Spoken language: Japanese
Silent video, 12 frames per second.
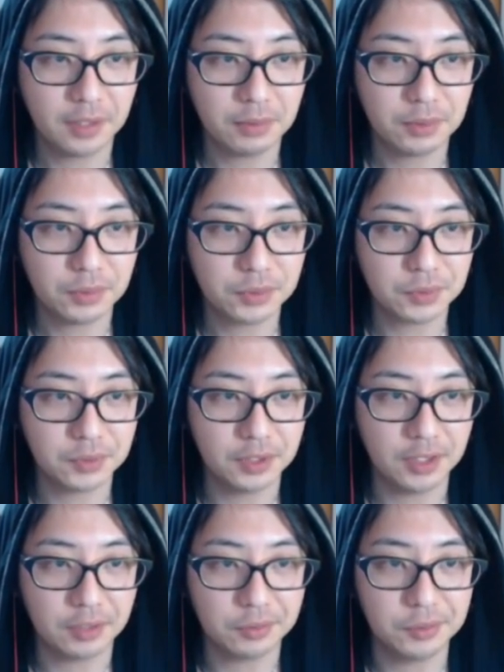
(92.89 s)
生放
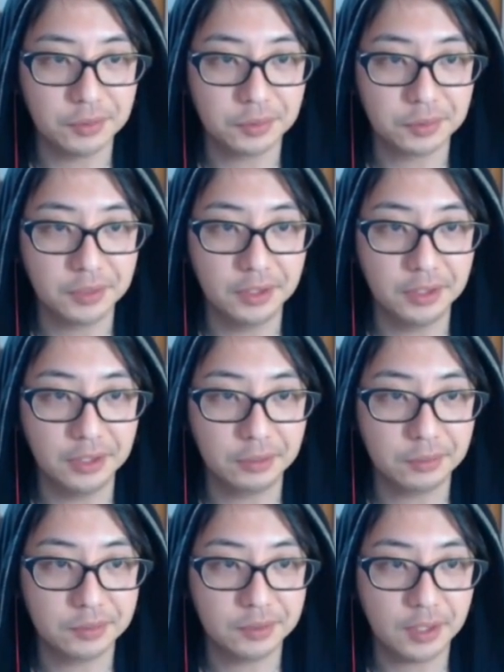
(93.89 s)
送でやるということで
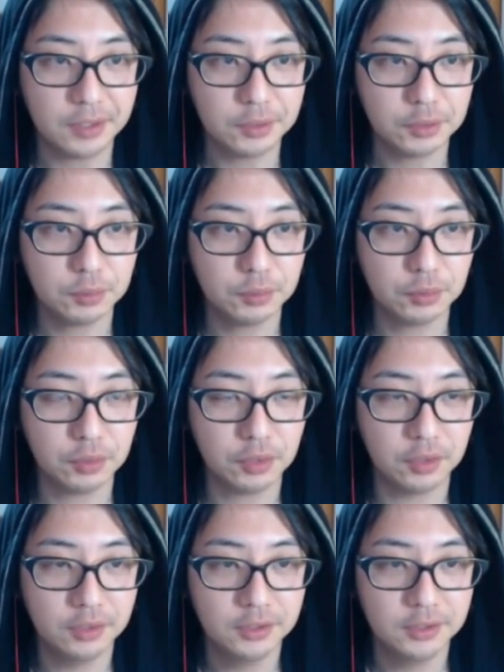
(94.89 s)
ね、これなんとも
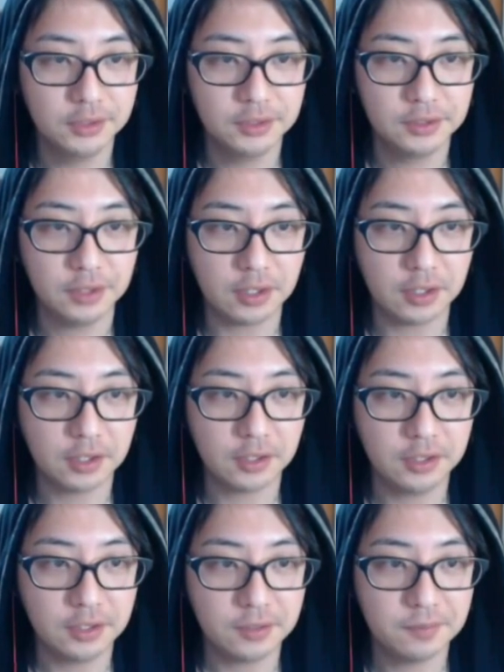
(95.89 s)
こう、なかな
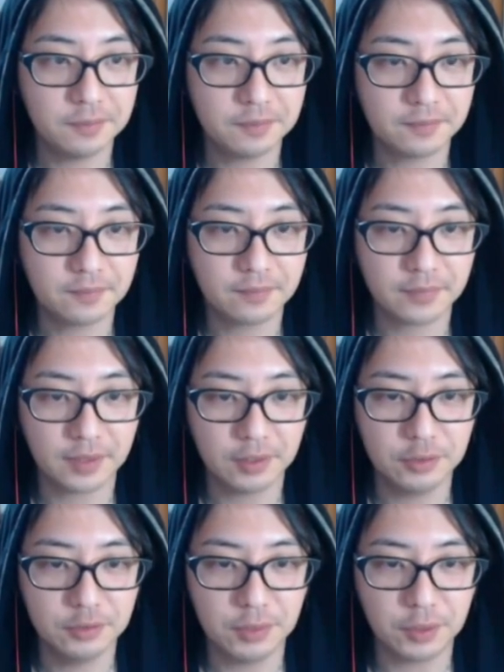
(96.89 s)
かね、
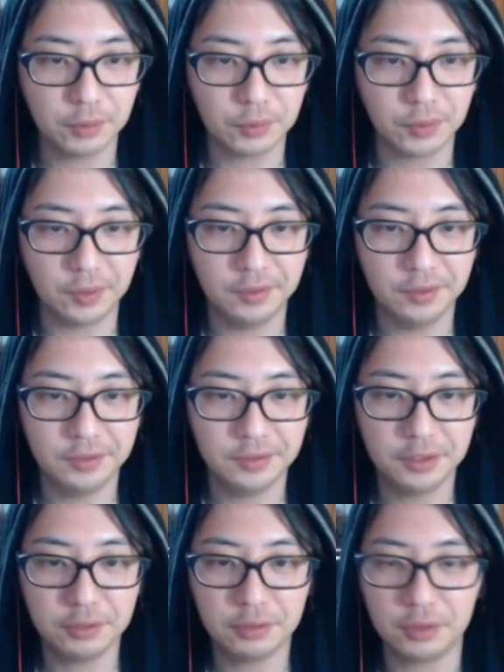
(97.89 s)
うまいこと
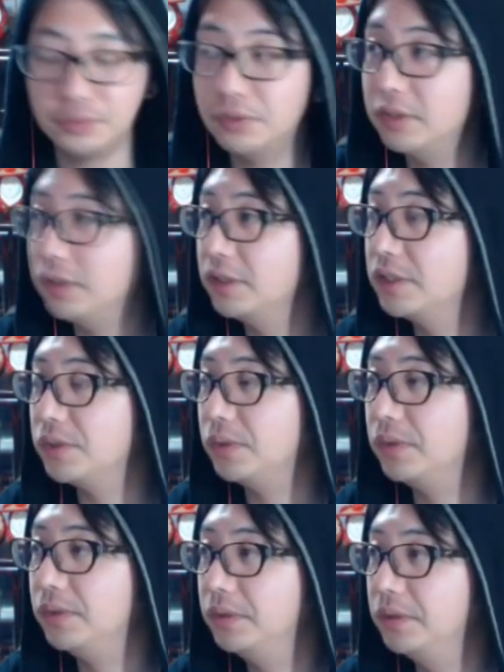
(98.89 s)
できるか不安なんです
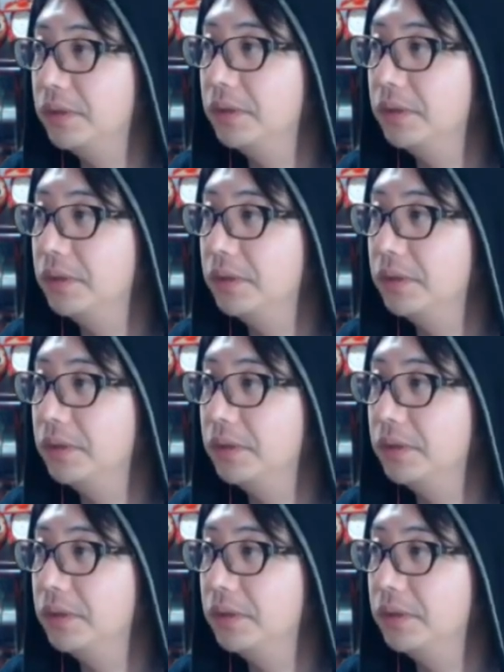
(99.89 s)
よ。